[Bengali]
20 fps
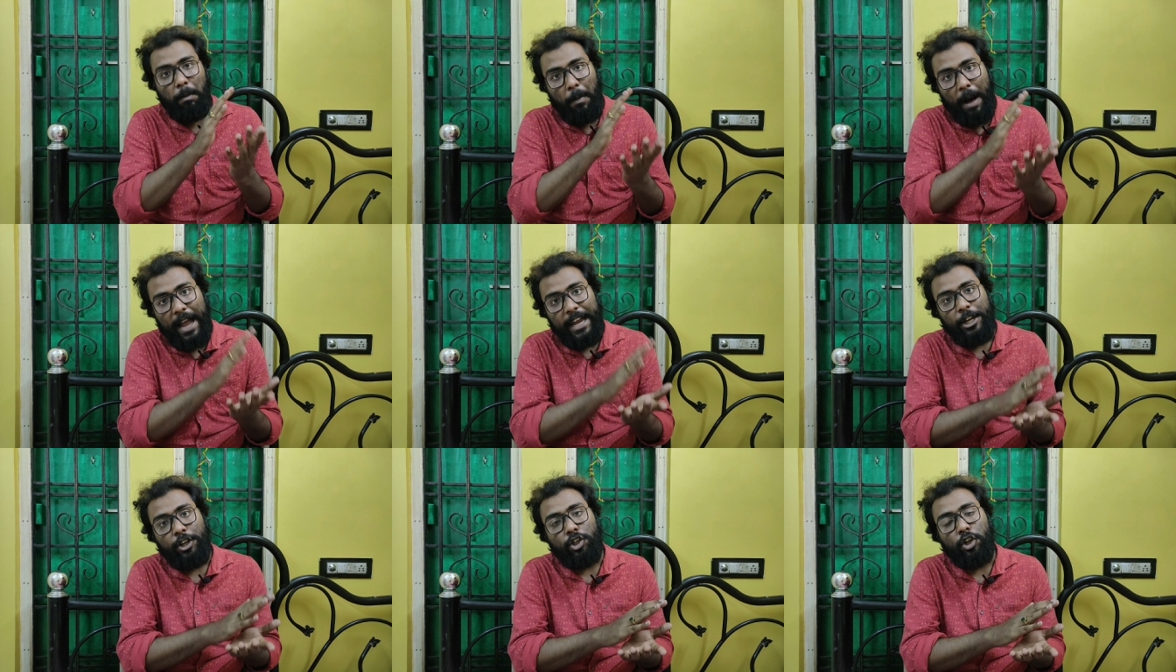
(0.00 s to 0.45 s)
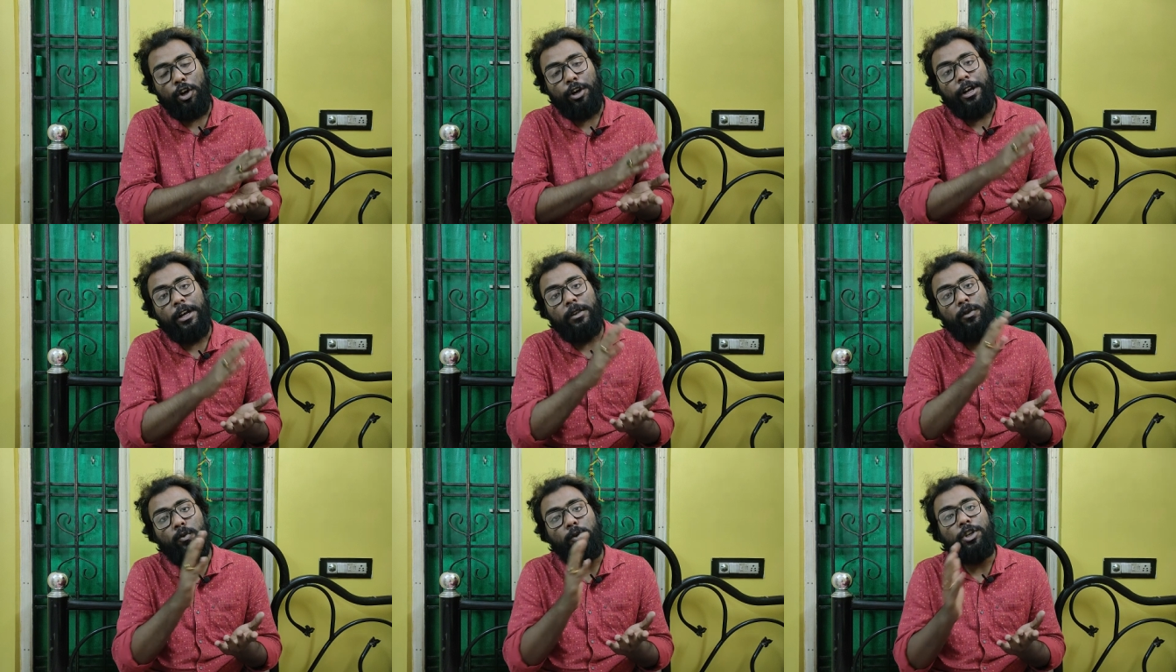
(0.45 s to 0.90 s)
মায়ের
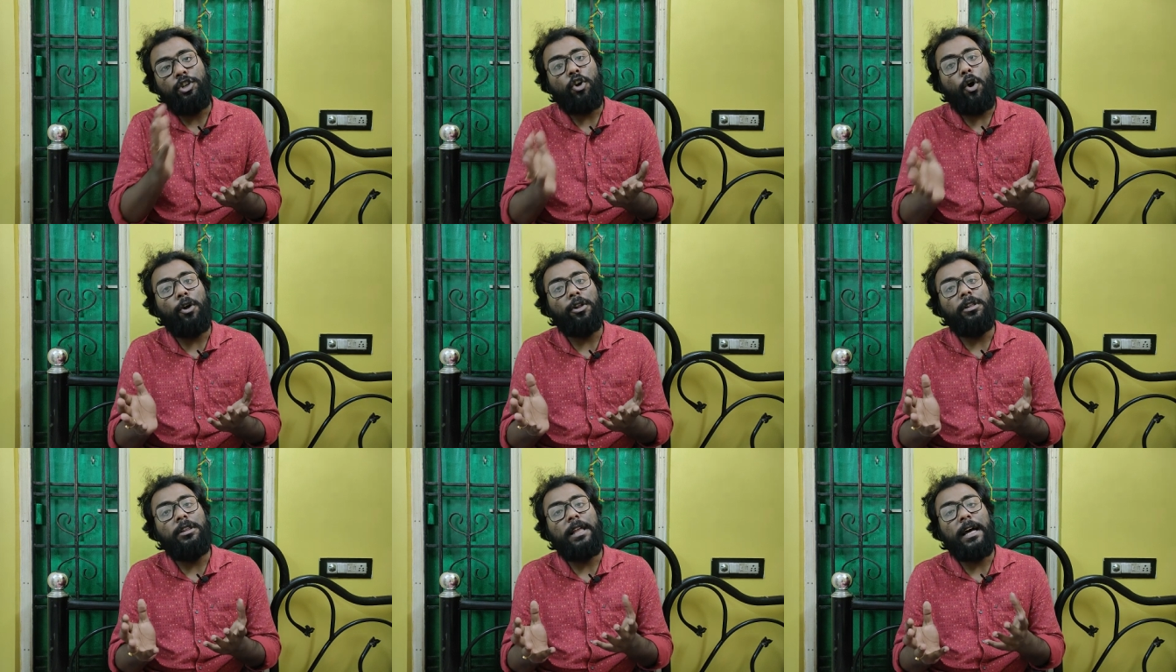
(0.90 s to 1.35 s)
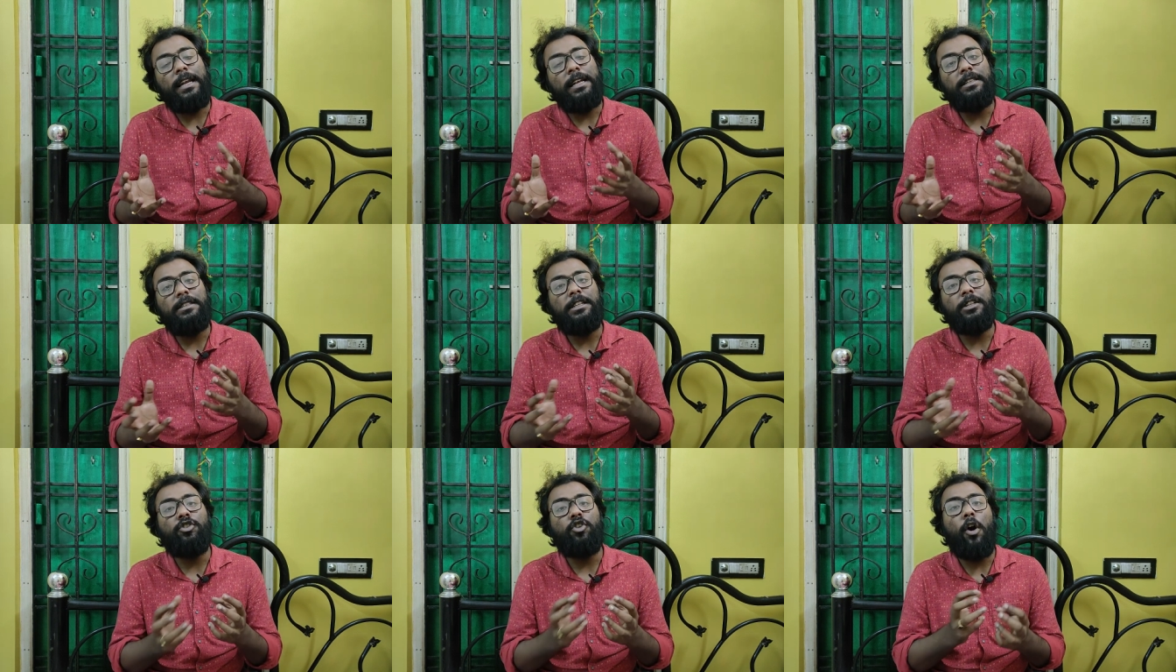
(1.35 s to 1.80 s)
সঙ্গে দুই
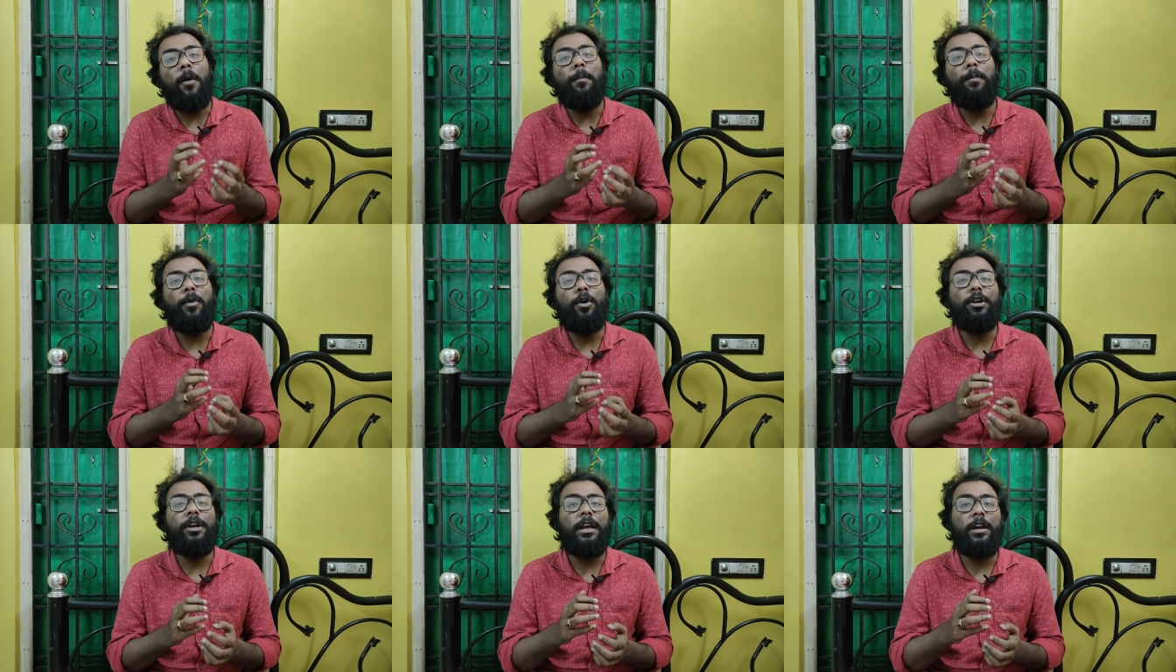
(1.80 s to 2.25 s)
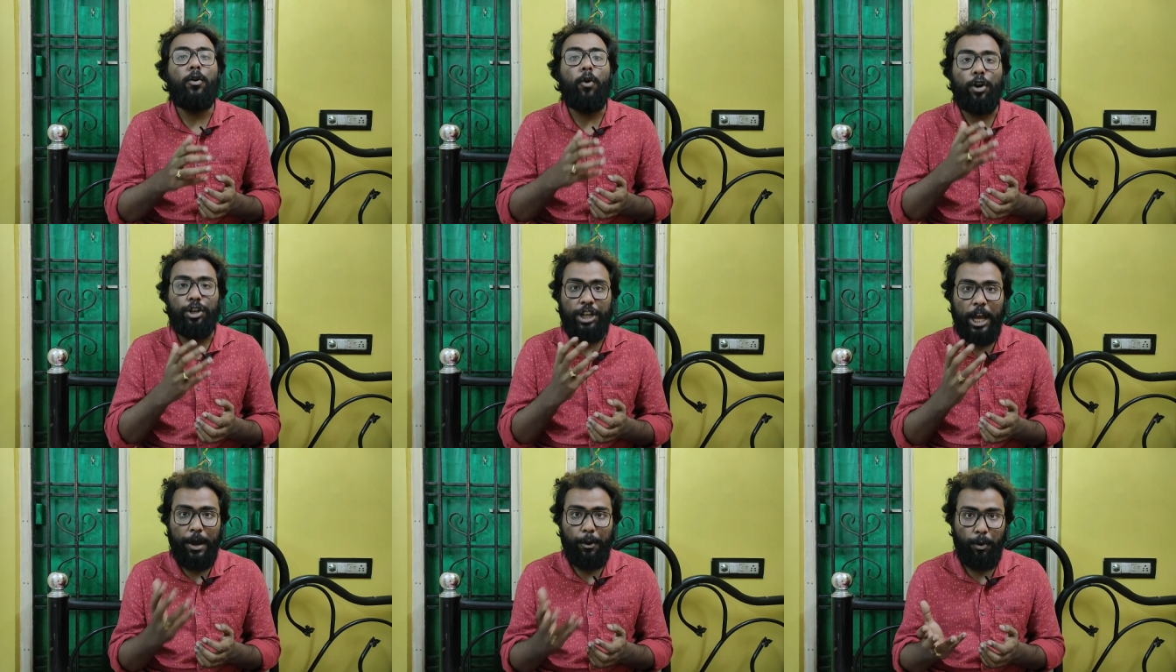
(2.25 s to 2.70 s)
সন্তানের যে সম্পর্কের
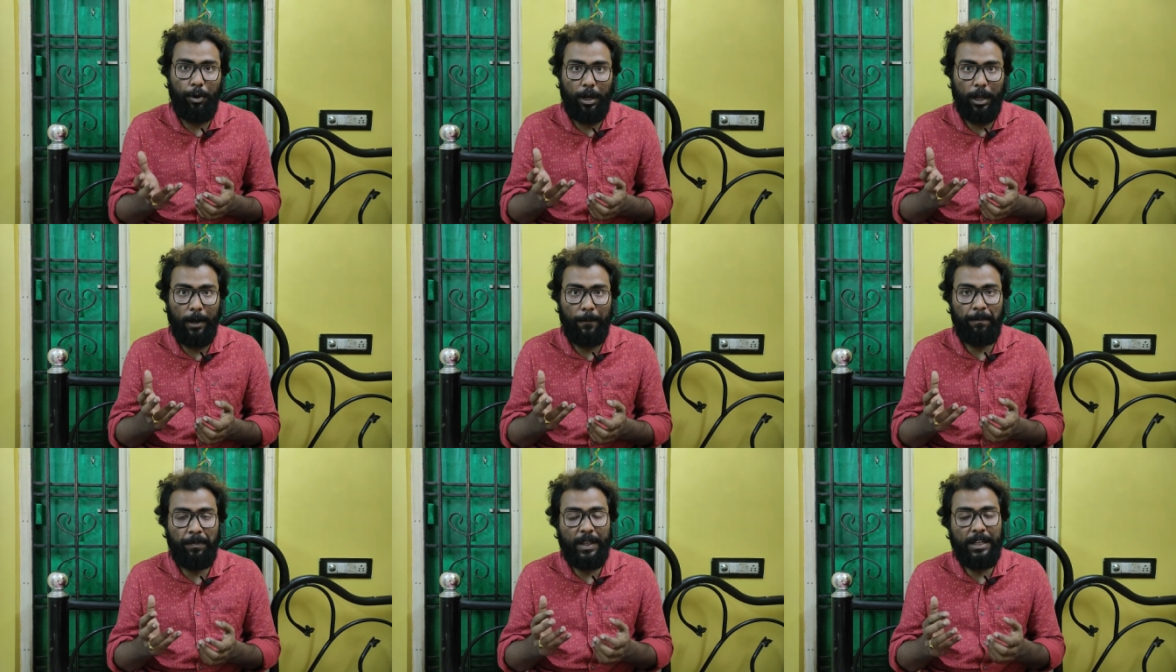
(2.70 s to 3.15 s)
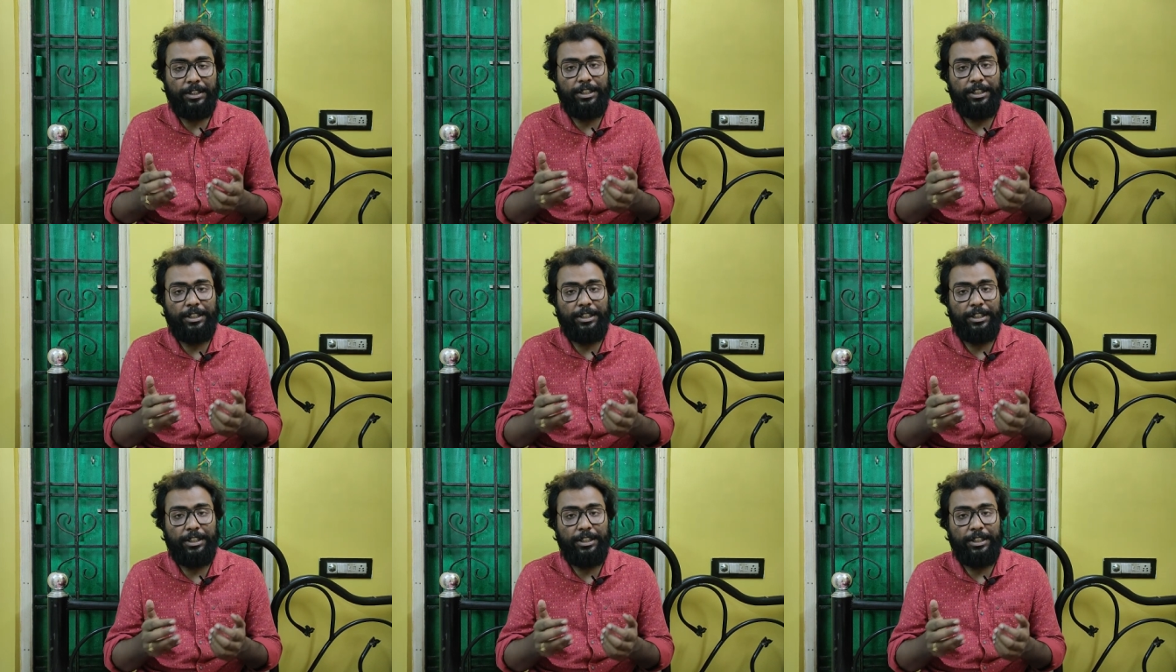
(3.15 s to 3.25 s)
রসায়নটা